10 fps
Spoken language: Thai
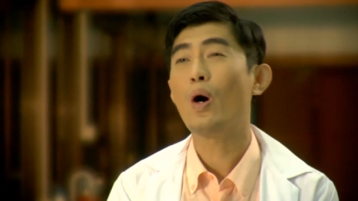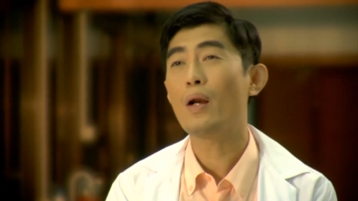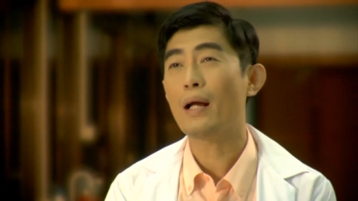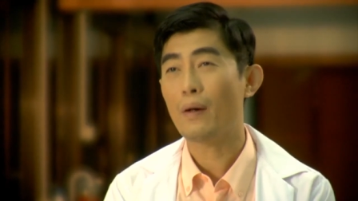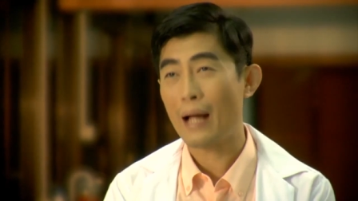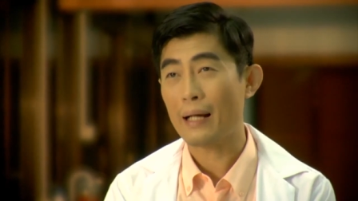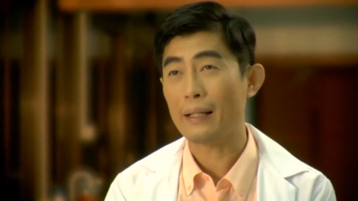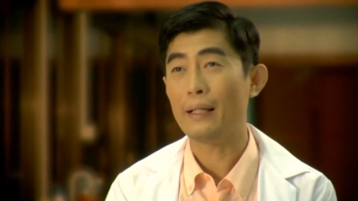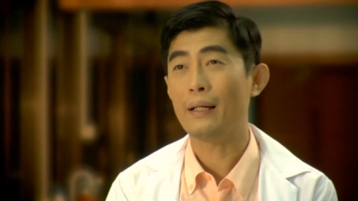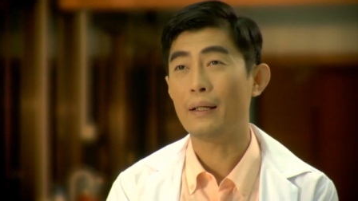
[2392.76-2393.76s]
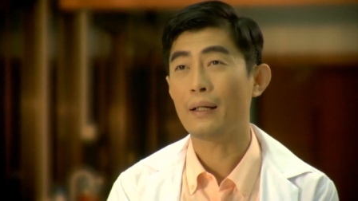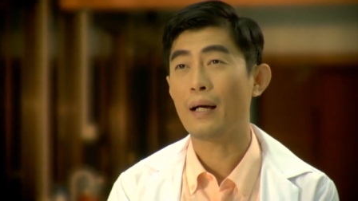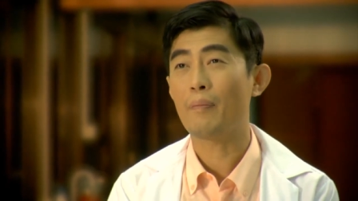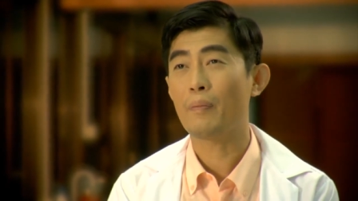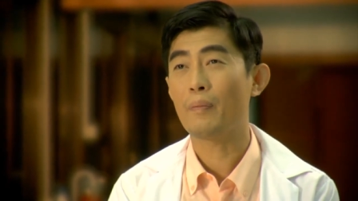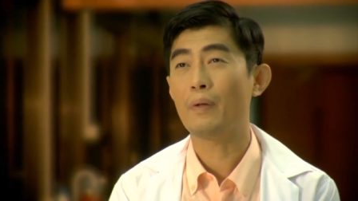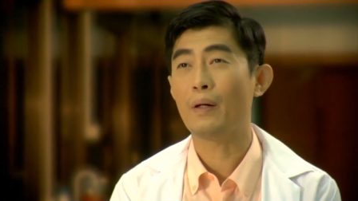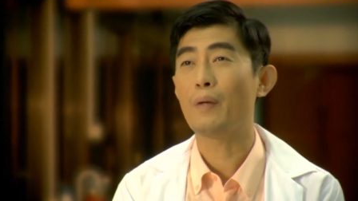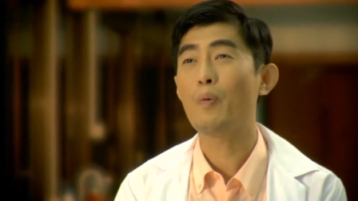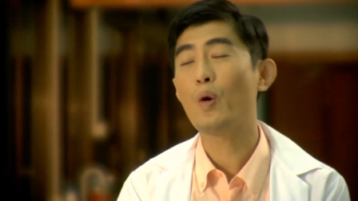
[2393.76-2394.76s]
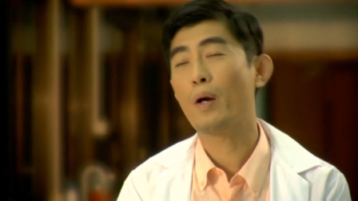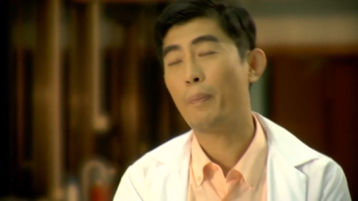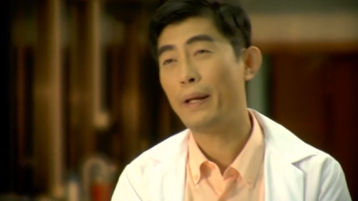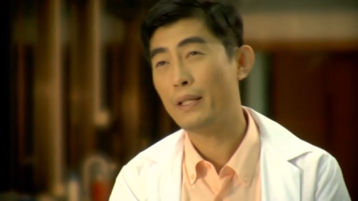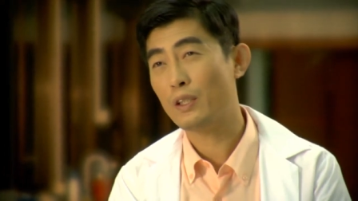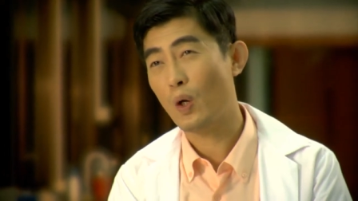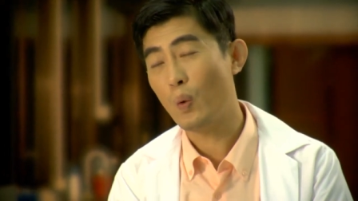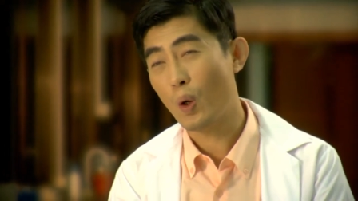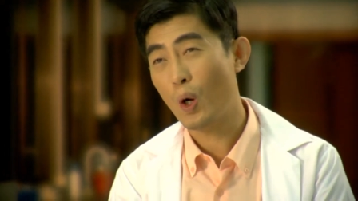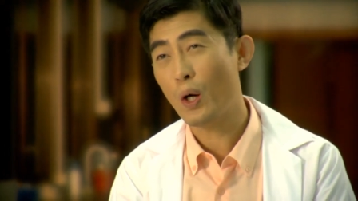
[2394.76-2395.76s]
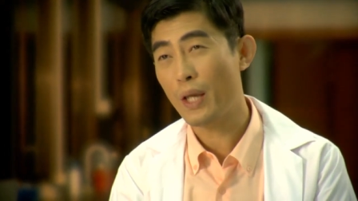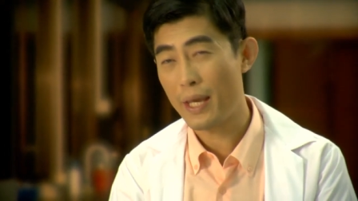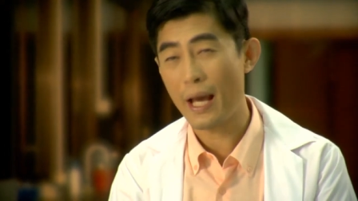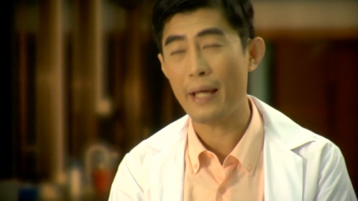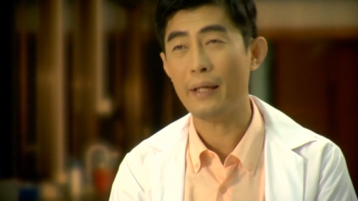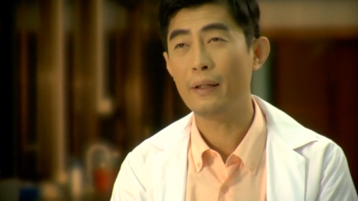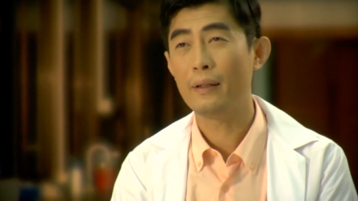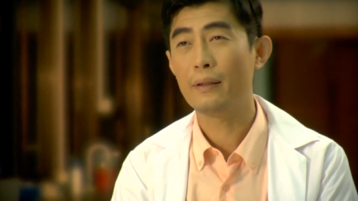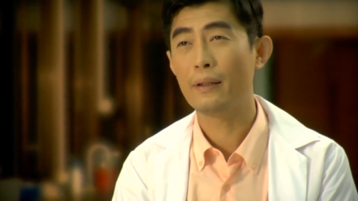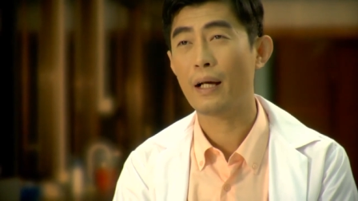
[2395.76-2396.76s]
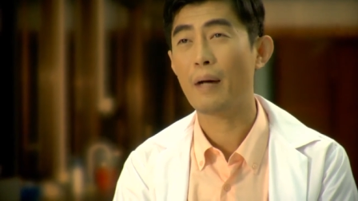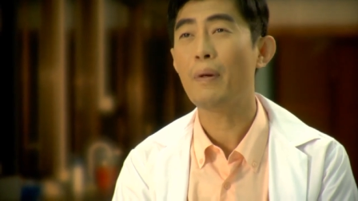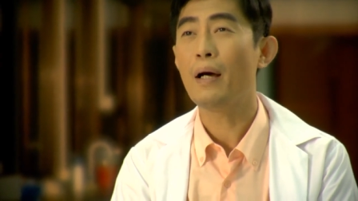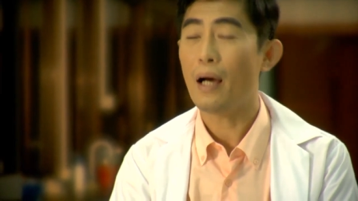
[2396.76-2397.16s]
วข้อหลักๆ เนี่ยนะครับเราได้พูดกันไปใน 2 หัวข้อใหญ่ๆนะครับ